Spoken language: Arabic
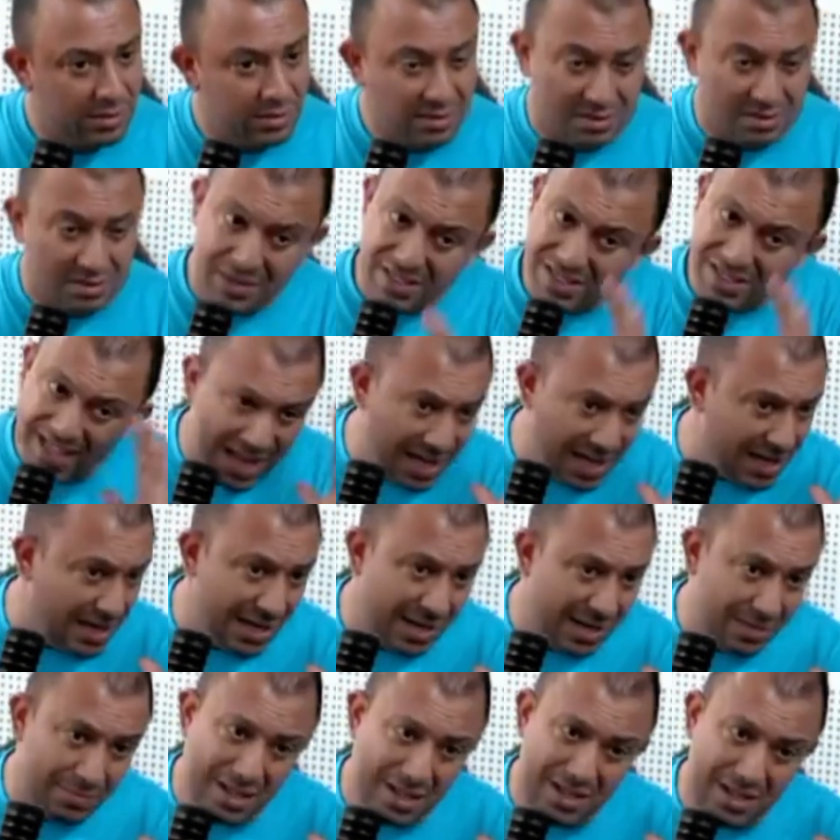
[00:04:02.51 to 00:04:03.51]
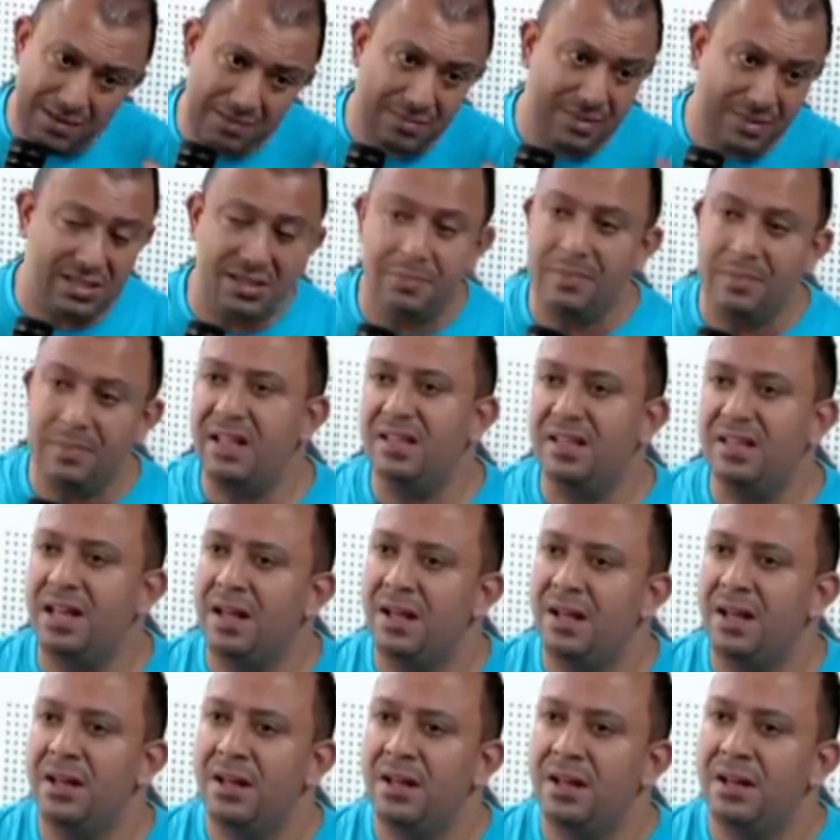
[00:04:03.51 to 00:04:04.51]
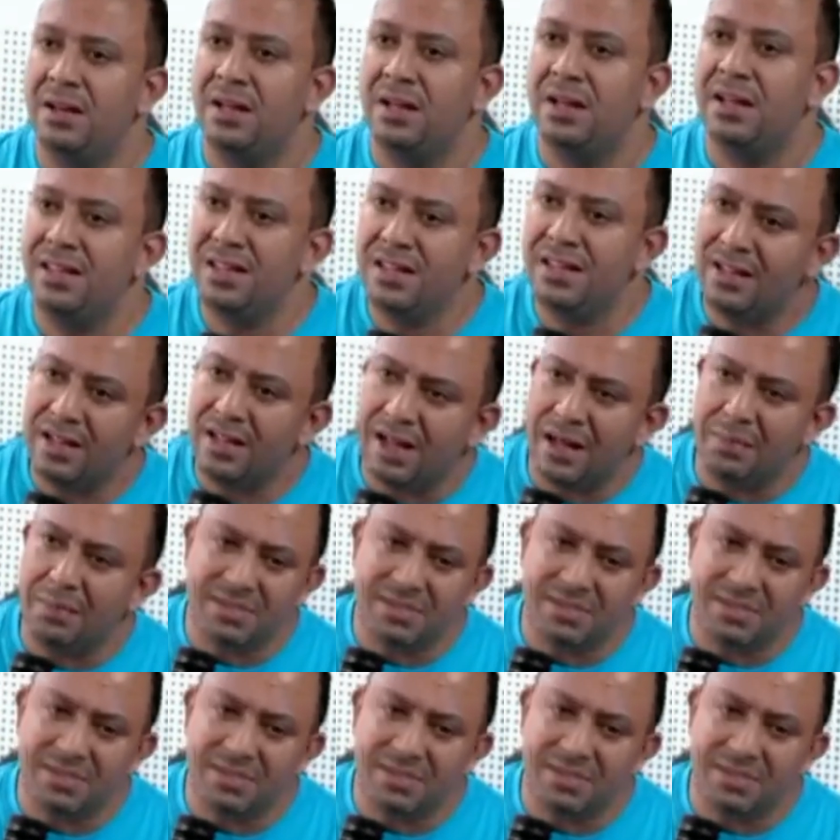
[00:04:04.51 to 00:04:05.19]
زعما سهله ما زعما هذه هذه